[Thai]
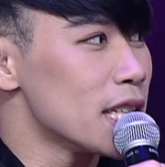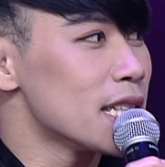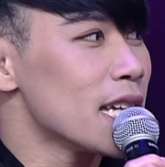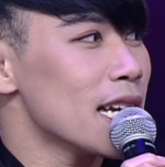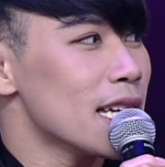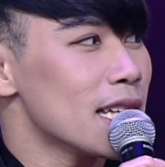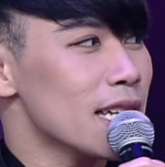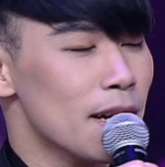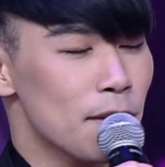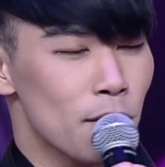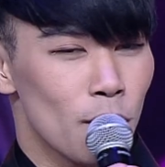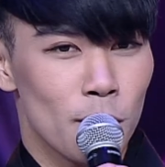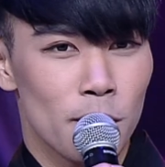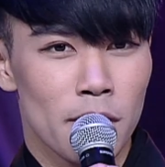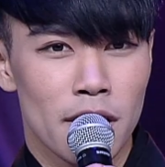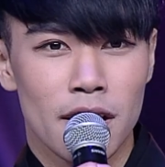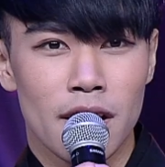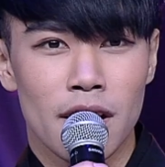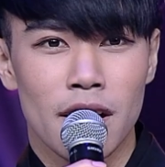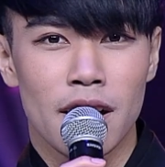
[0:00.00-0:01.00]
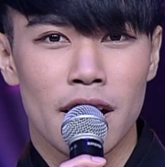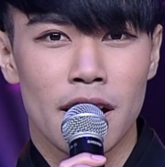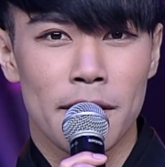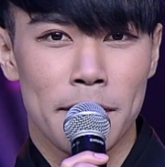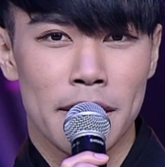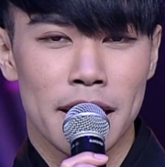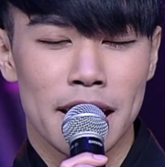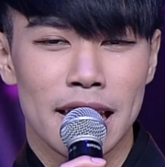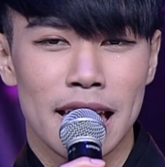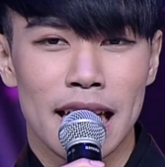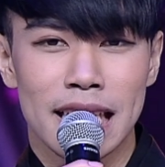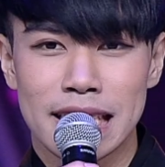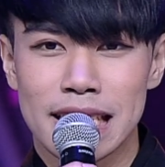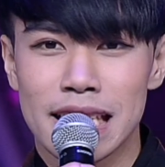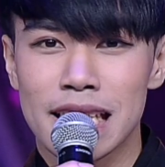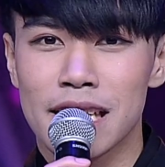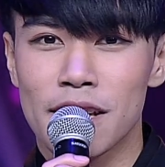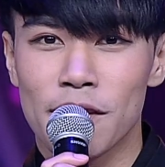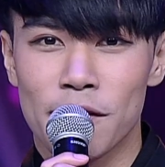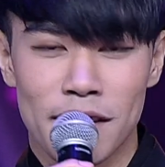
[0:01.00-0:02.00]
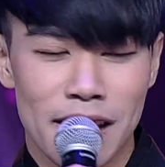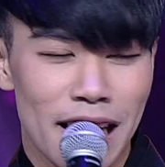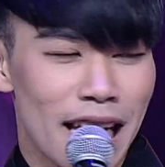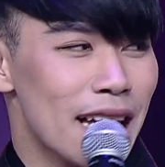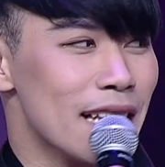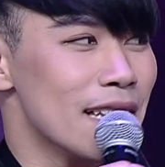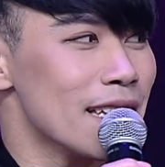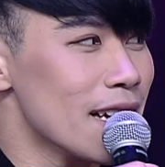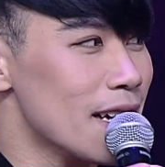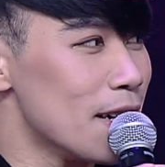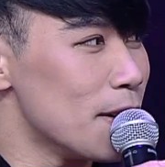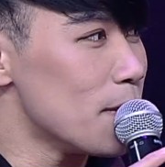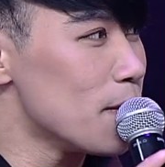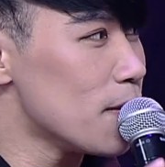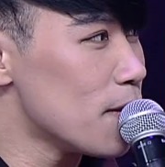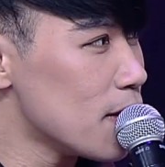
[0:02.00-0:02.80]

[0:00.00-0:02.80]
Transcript: สอนเต้นครับผม แล้วก็เป็นแดนเซอร์ฟรีแลนซ์ครับ